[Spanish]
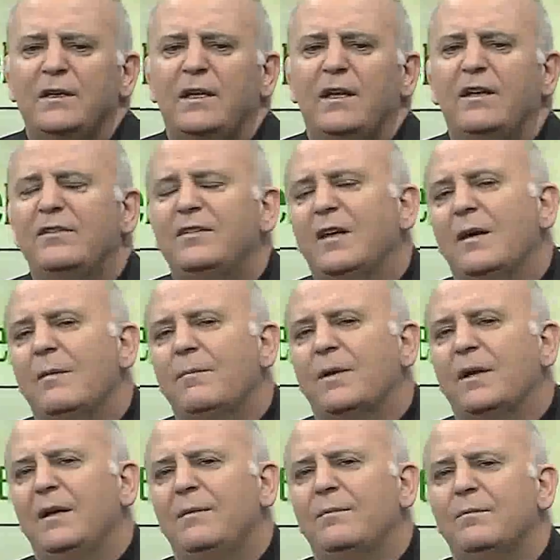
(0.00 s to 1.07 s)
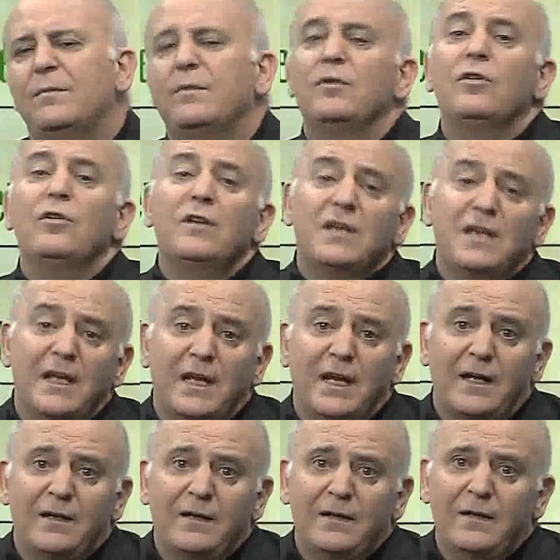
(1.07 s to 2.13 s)
desde siempre, ¿no? Y
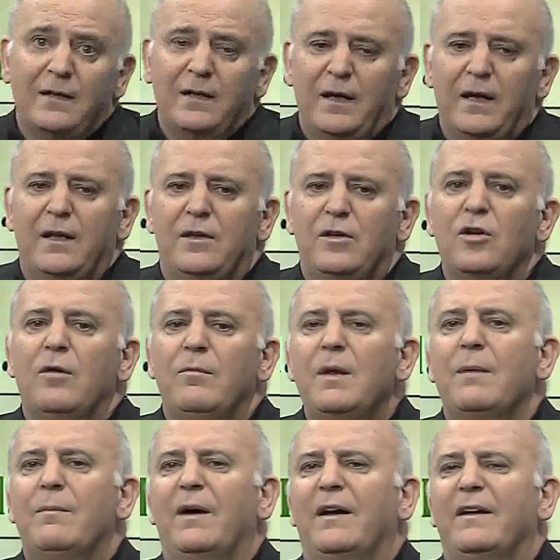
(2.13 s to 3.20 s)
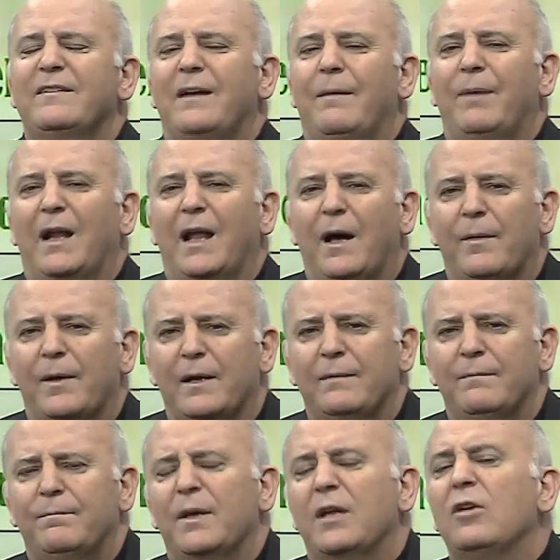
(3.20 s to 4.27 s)
era eh, Dios misma esa
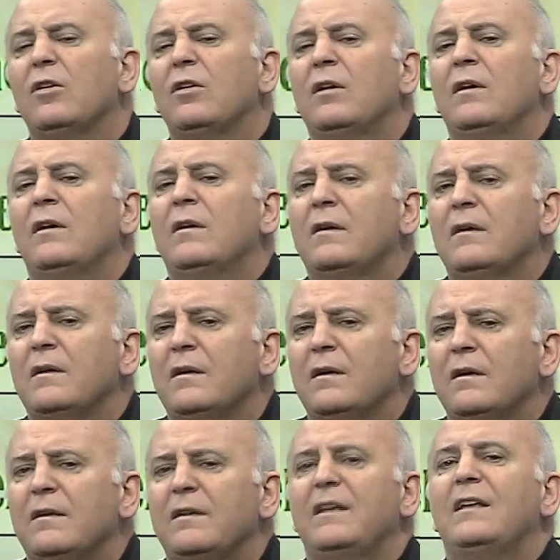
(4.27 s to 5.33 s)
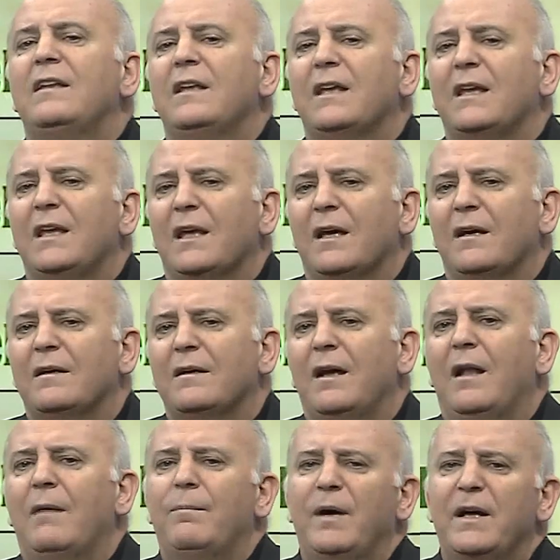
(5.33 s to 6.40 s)
palabra, pero distinguía
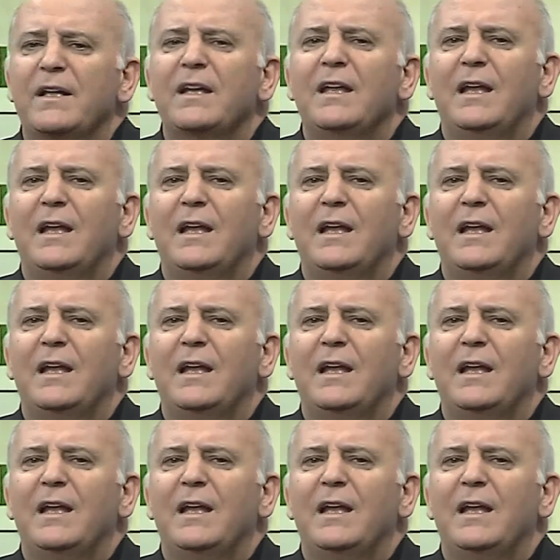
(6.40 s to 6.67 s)
el Padre